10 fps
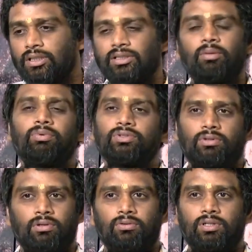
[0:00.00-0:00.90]
தப்புன்னு
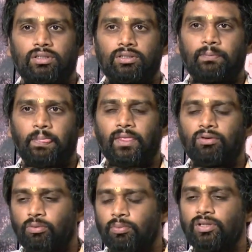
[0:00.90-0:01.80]
சொல்லக்கூடாது
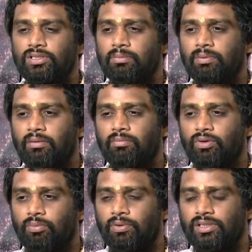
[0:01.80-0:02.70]
ஒரு போலீஸ் டிபார்ட்மெண்ட்
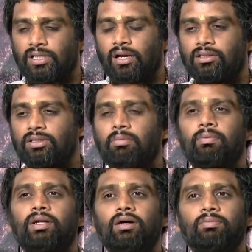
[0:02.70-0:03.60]
ஒரு போலீஸ்காரர் தப்பு
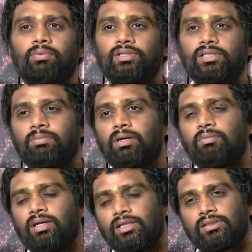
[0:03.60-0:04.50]
பண்ணால் போலீஸ்
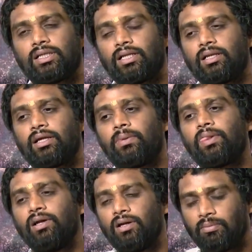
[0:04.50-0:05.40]
டிபார்ட்மெண்ட்டே சரியில்லை
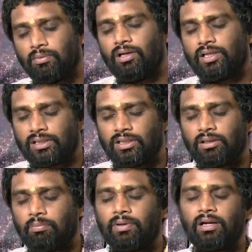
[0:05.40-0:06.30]
பொலிட்டிஷியன்
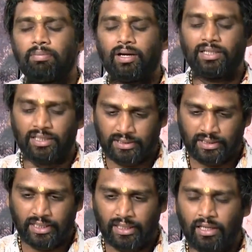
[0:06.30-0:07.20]
தப்பு பண்ணால் பாலிடிக்ஸே
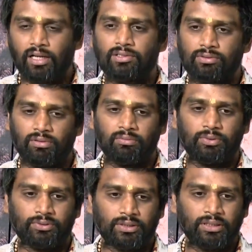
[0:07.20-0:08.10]
சரியில்லைன்னு
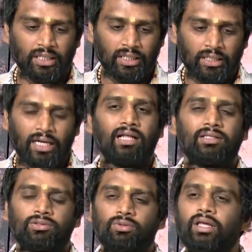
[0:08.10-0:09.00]
சொல்லும்போது
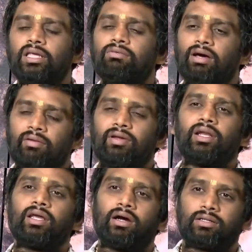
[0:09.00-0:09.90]
அந்த துறைக்கு வர
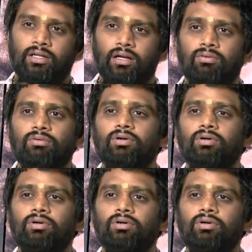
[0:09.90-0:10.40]
வேண்டிய ஆட்களும்